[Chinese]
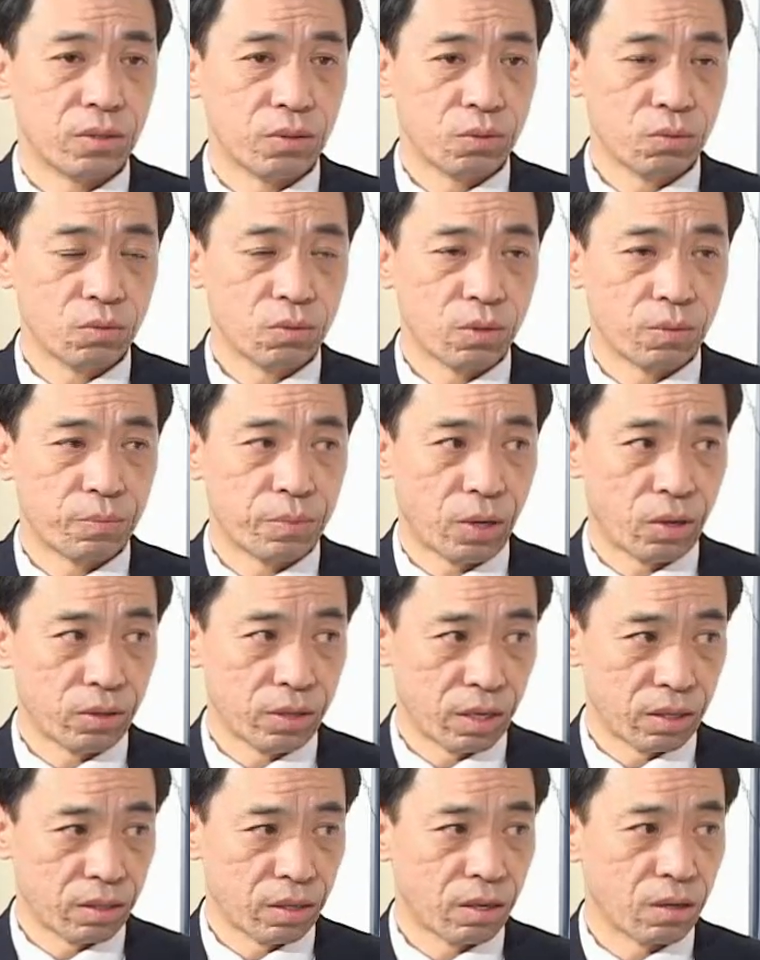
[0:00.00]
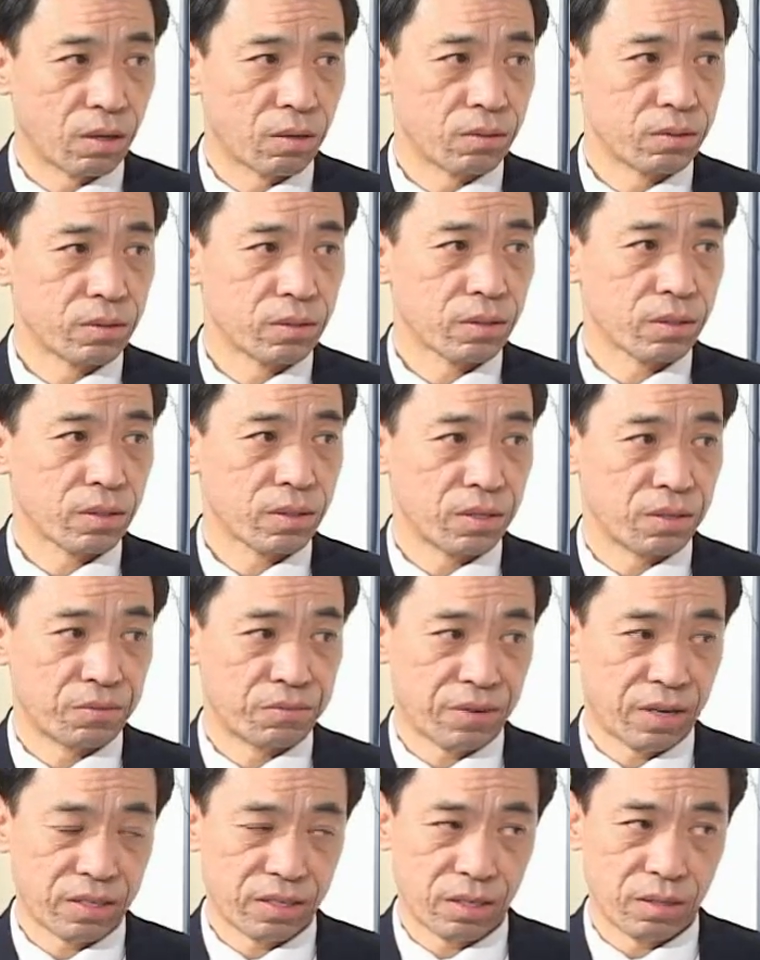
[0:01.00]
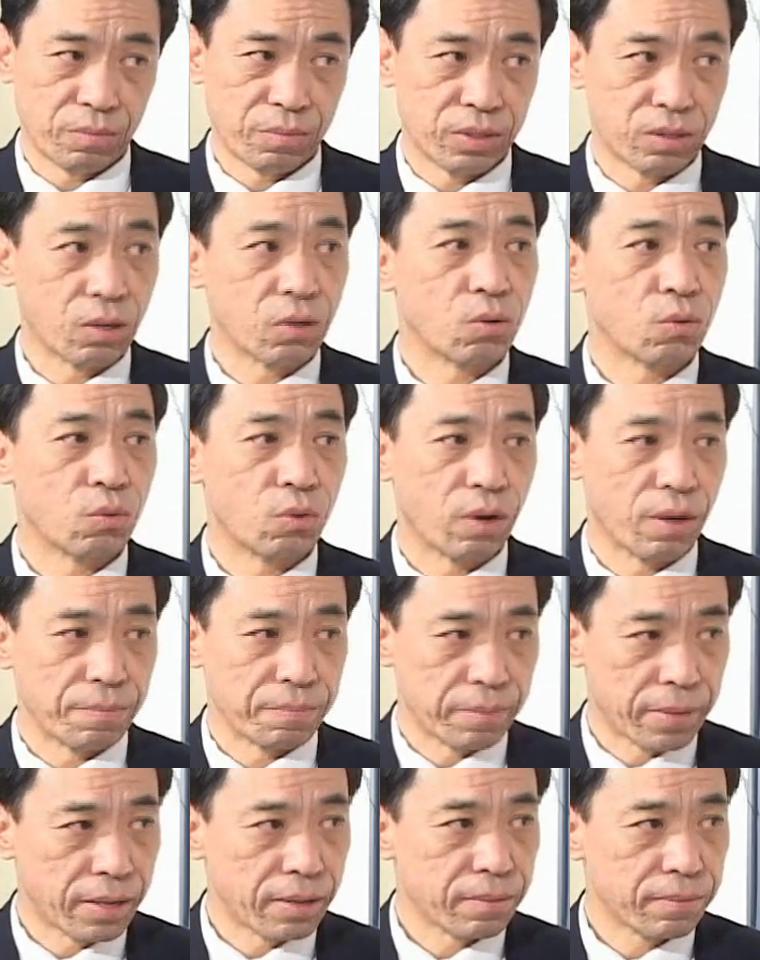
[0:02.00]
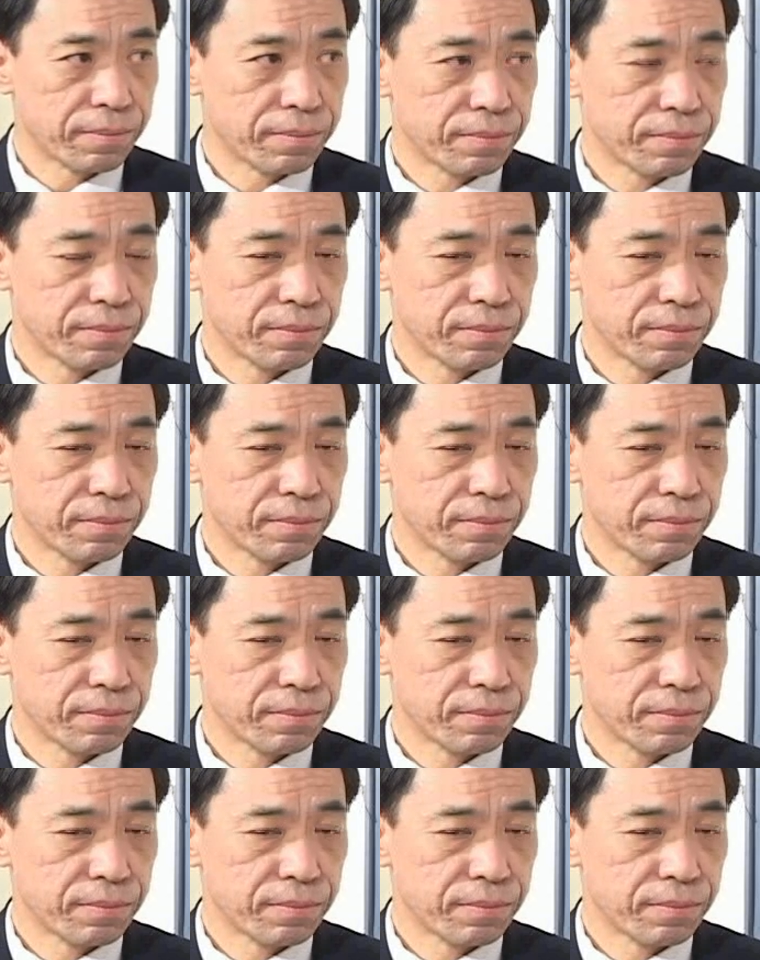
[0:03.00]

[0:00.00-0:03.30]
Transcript: 你如果保养的好，可以发展的比较缓慢。